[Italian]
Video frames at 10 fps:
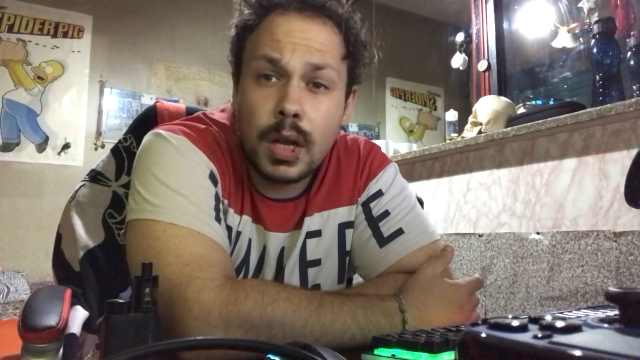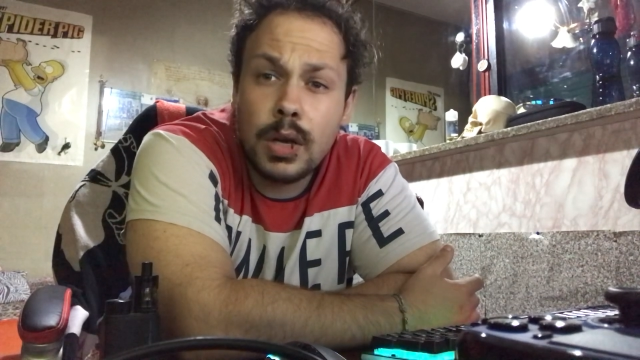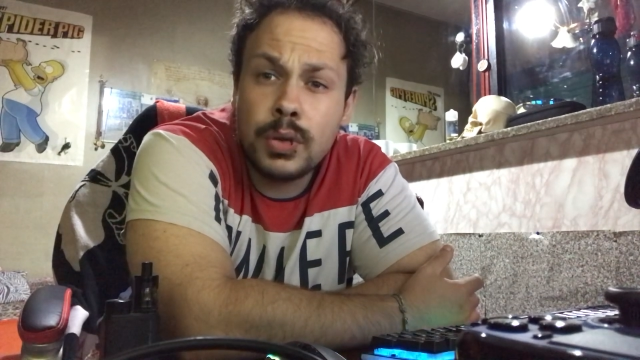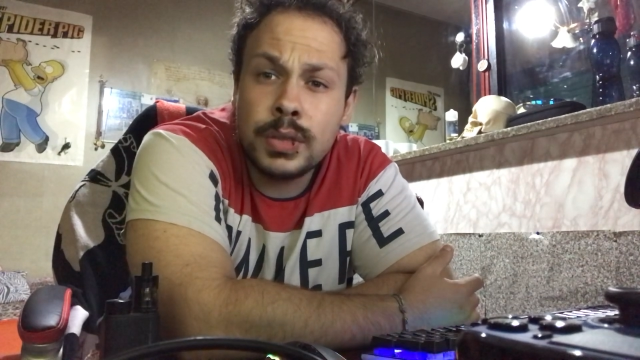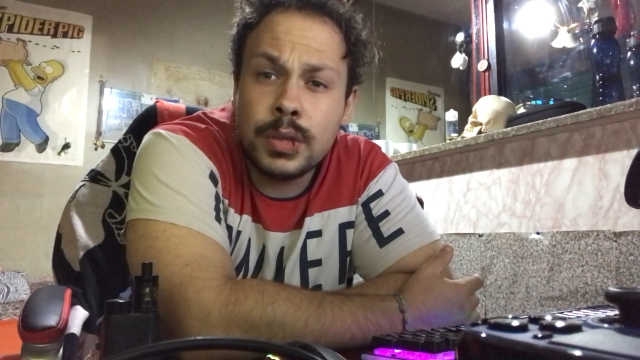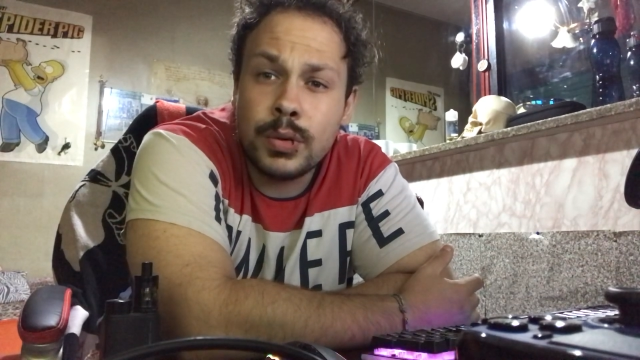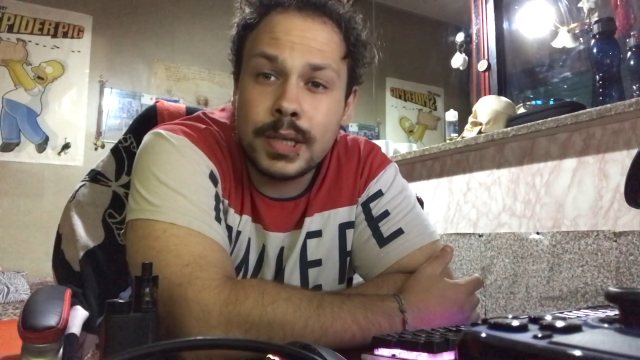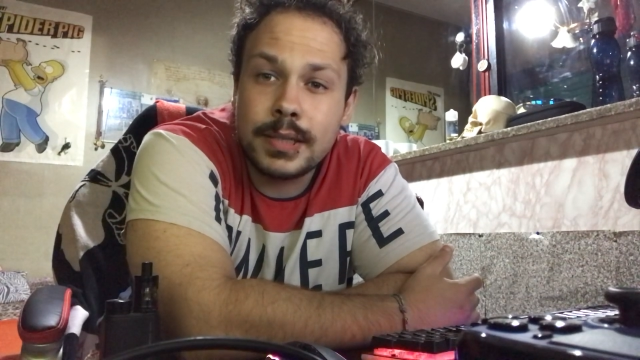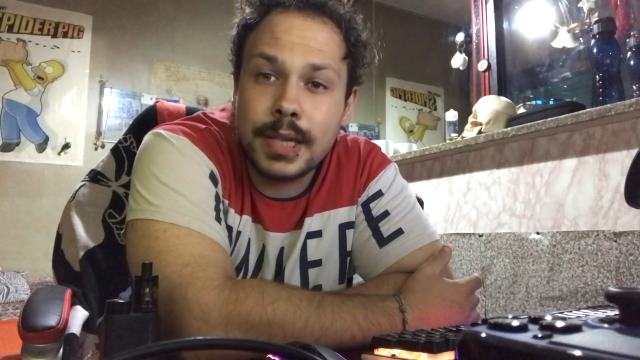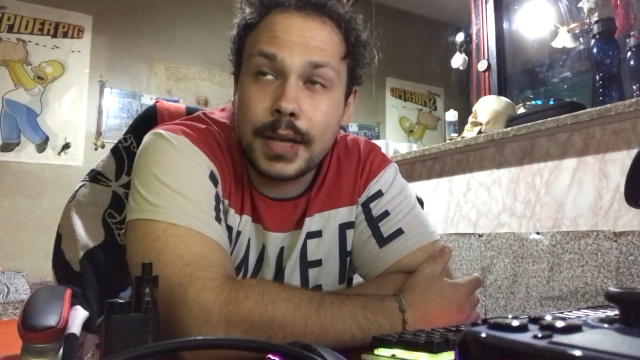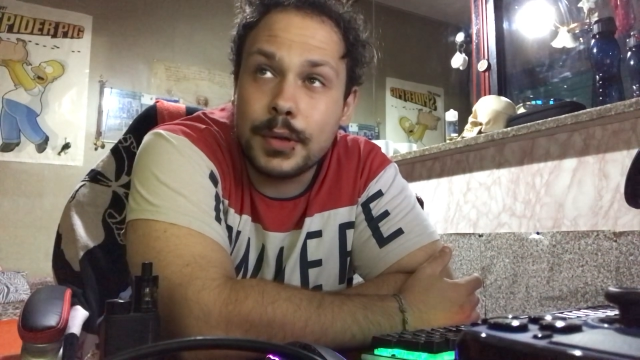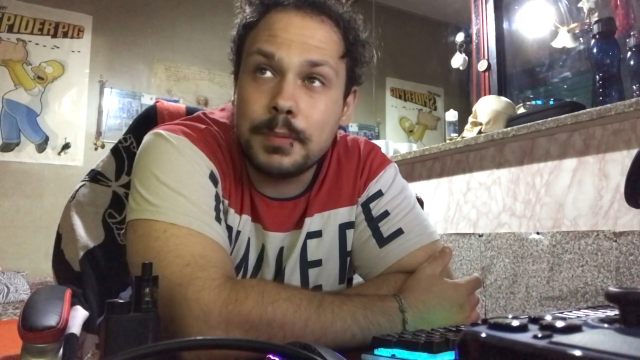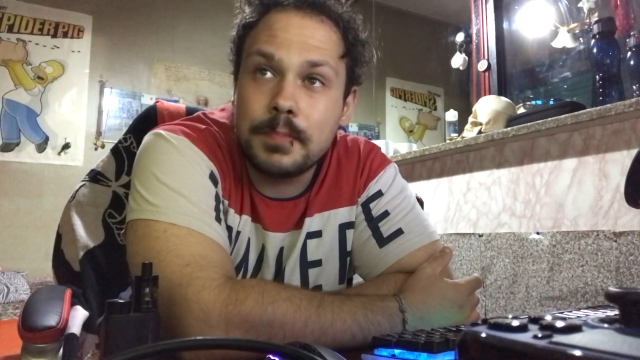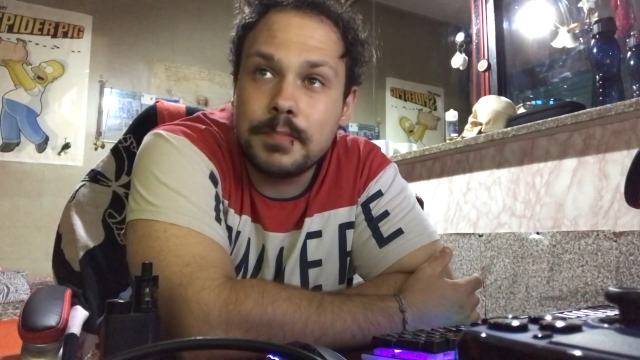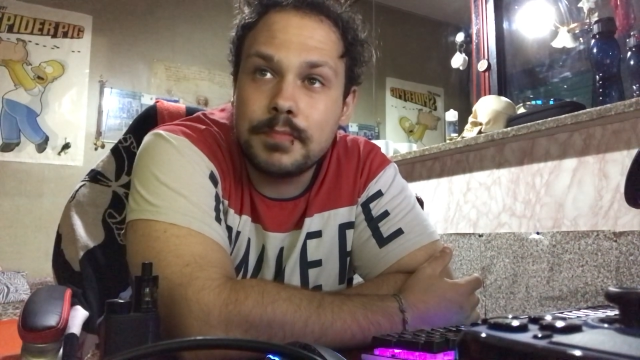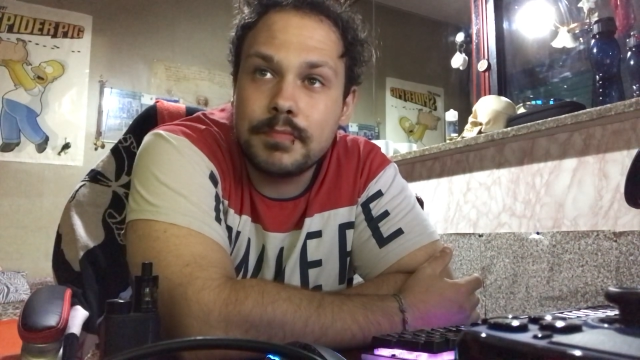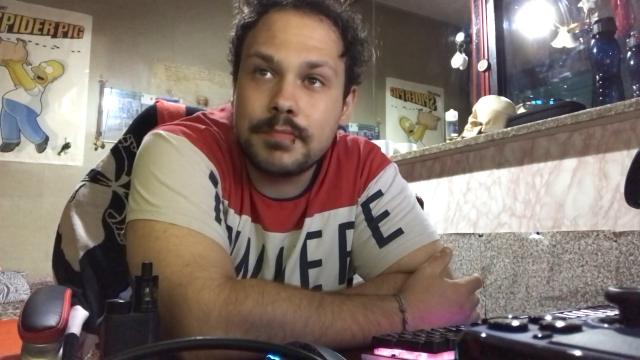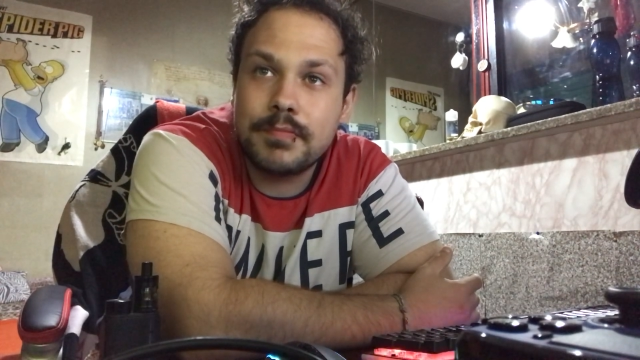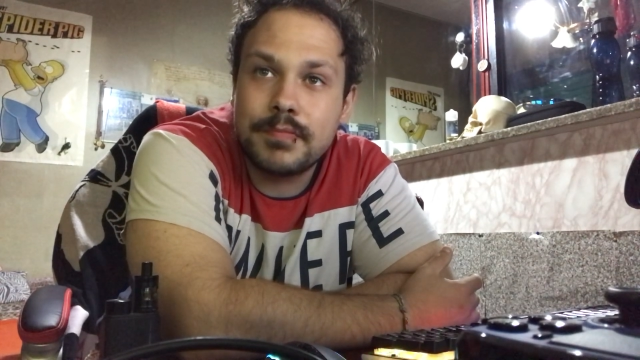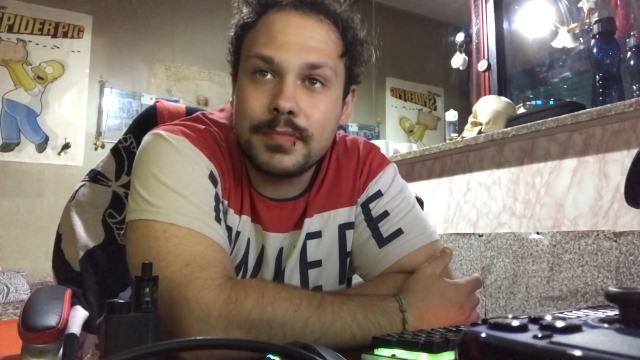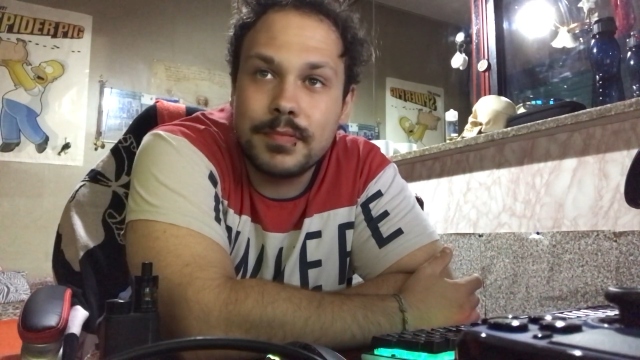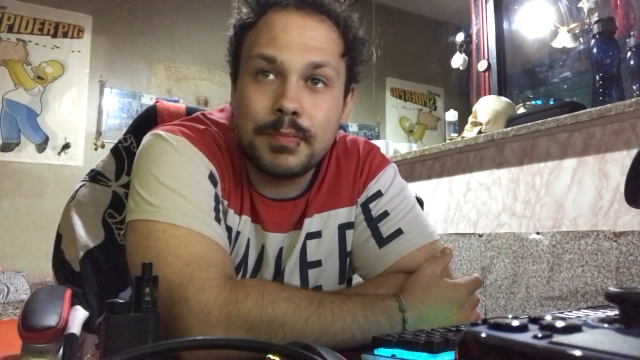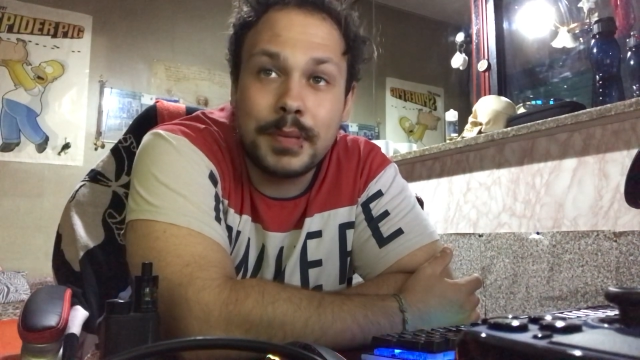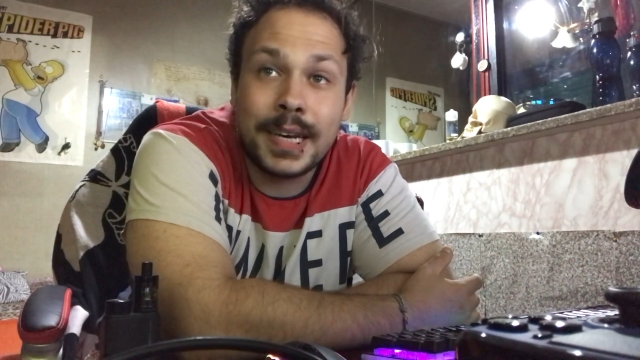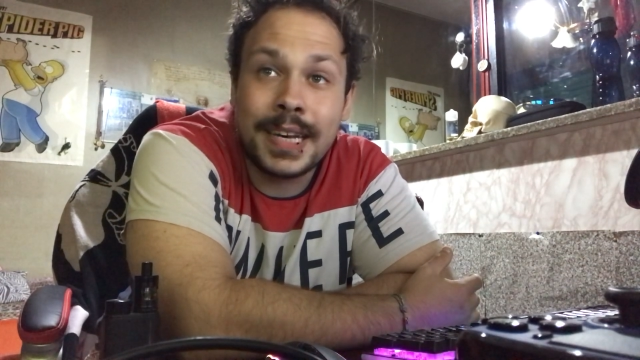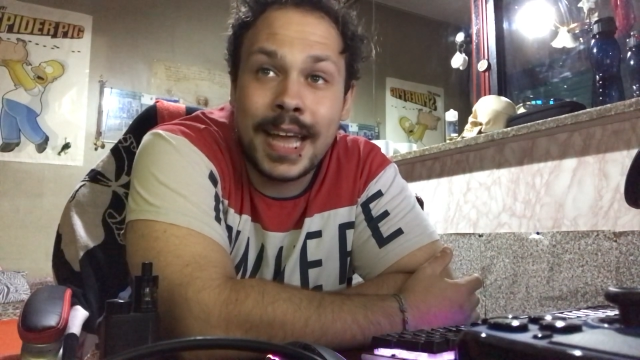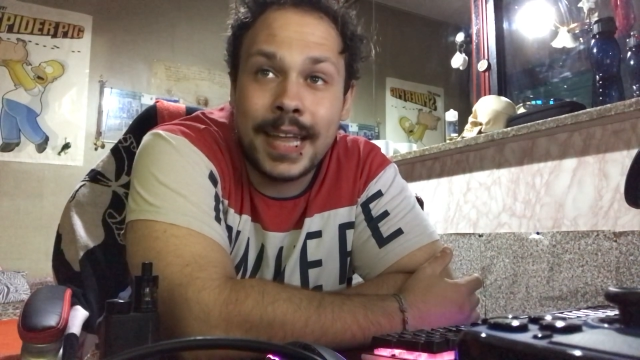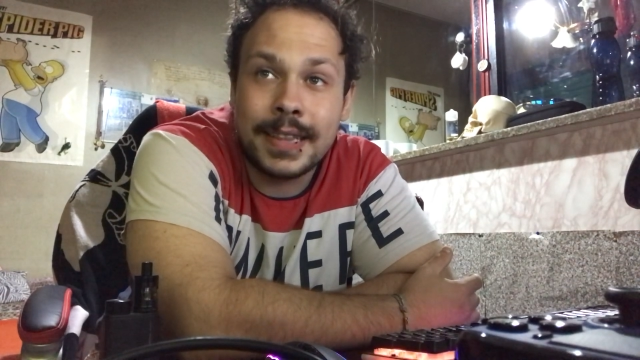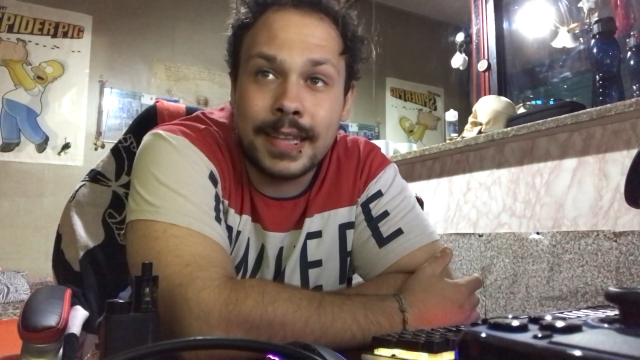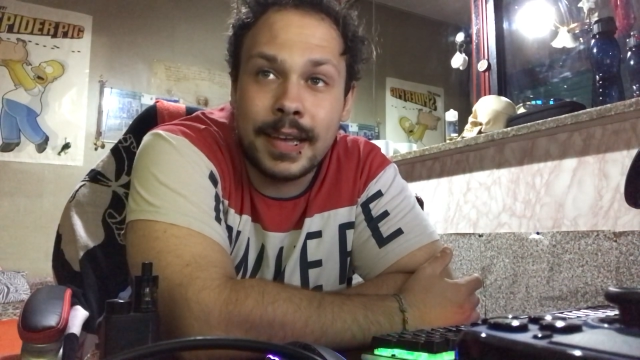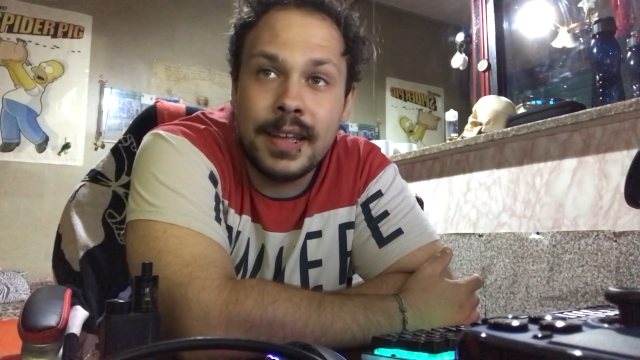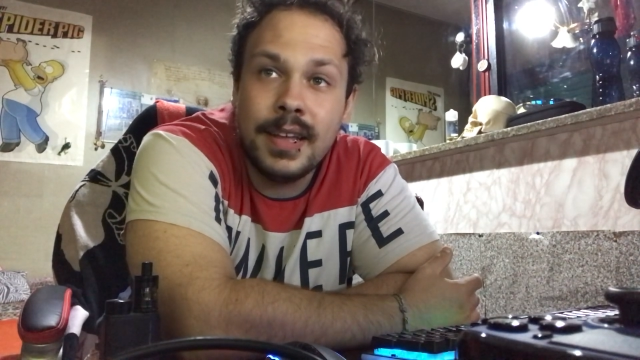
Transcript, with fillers: Così non è stato. Per niente.